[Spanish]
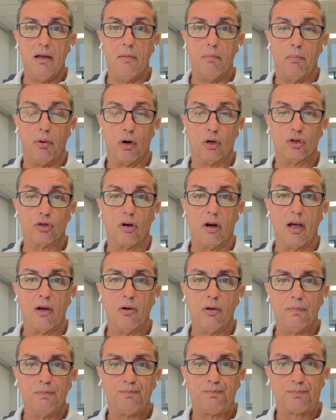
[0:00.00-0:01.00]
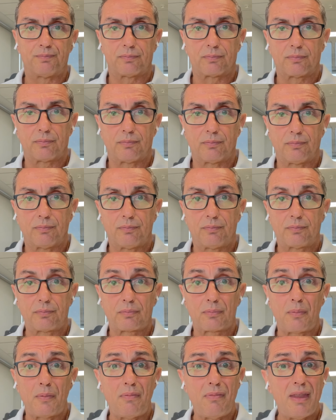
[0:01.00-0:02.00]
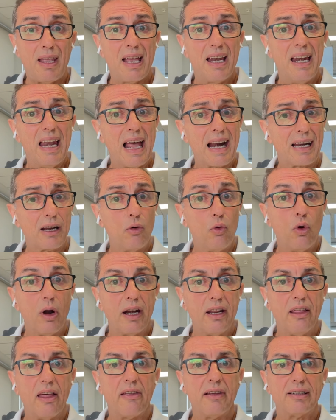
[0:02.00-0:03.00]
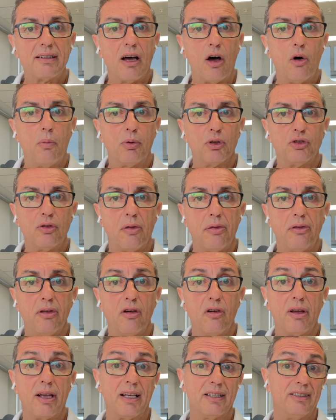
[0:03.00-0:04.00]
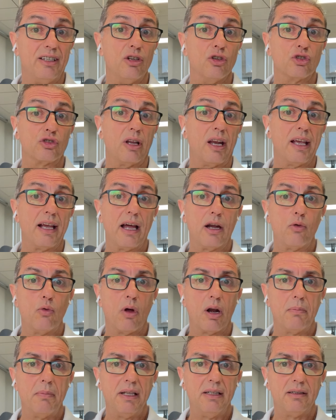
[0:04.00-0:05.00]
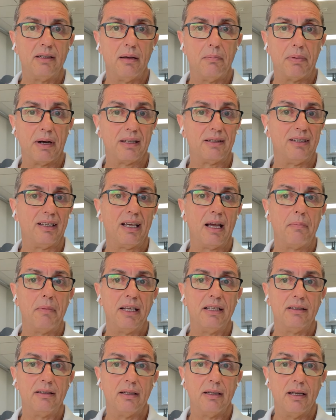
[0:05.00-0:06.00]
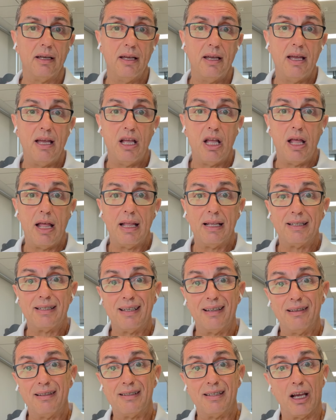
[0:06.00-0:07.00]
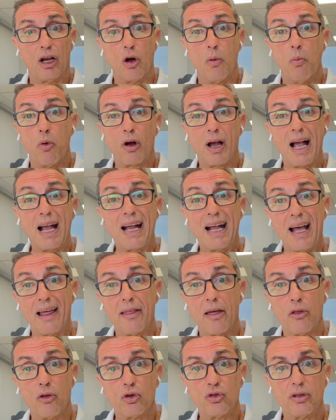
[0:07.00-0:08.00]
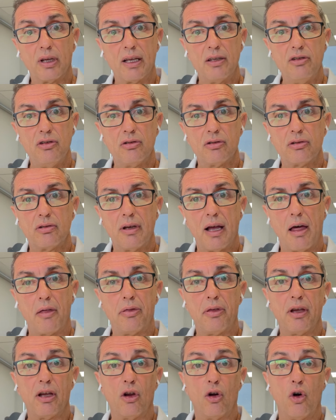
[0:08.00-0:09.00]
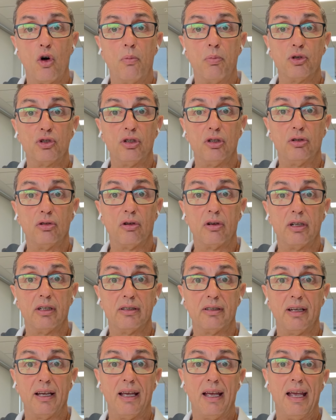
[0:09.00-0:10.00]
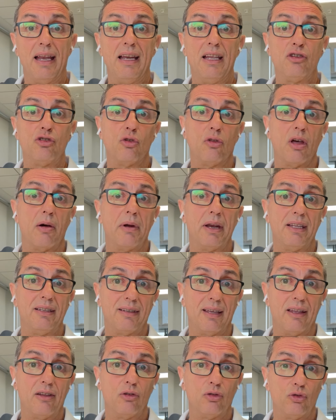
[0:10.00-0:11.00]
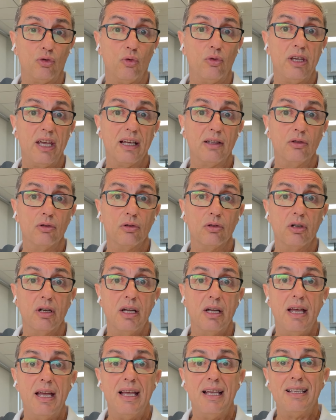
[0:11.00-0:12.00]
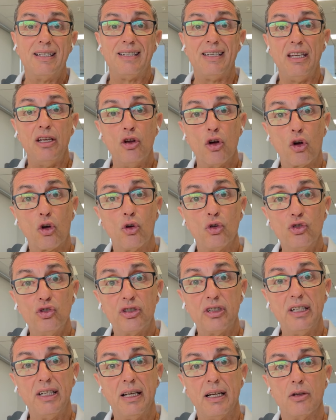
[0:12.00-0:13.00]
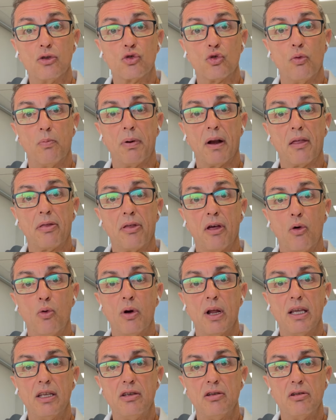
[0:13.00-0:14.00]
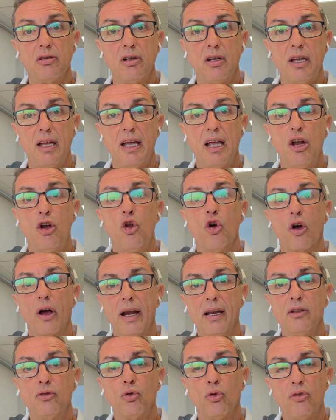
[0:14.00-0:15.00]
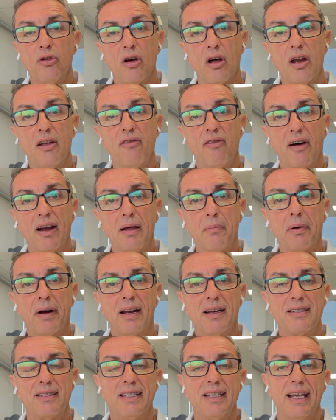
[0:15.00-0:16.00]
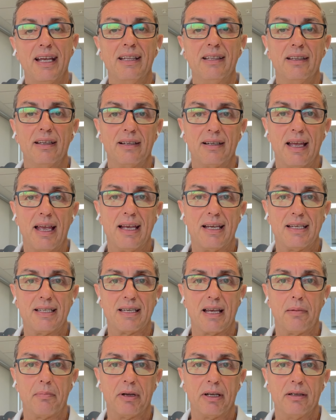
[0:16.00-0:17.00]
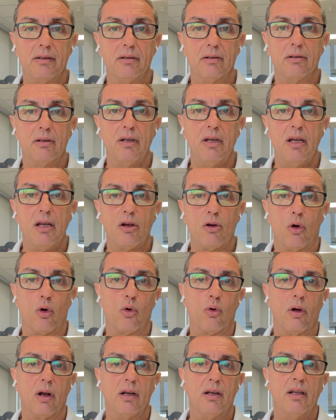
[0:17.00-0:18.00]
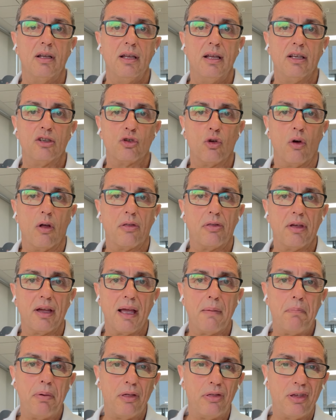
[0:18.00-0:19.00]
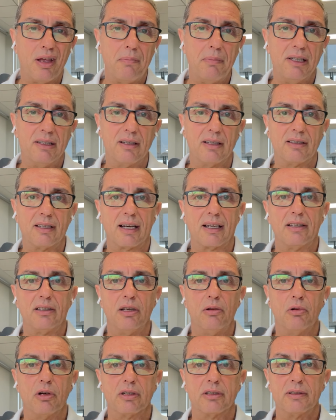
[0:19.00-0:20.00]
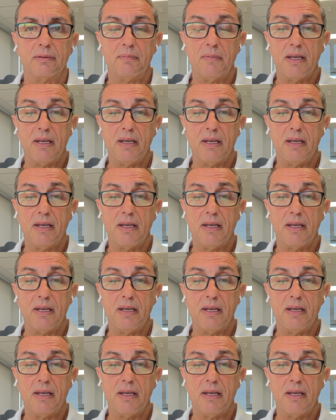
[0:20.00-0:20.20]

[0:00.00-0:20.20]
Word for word: Por otro lado, la regularidad de estas oposiciones, que si no salen anualmente prácticamente se convocan cada dos años, hacen que los opositores, el hecho de haber estado estudiando, si no consiguen su plaza un año, lo que han estudiado les vale para el siguiente examen. Con lo cual, se lo hacen especialmente atractivas.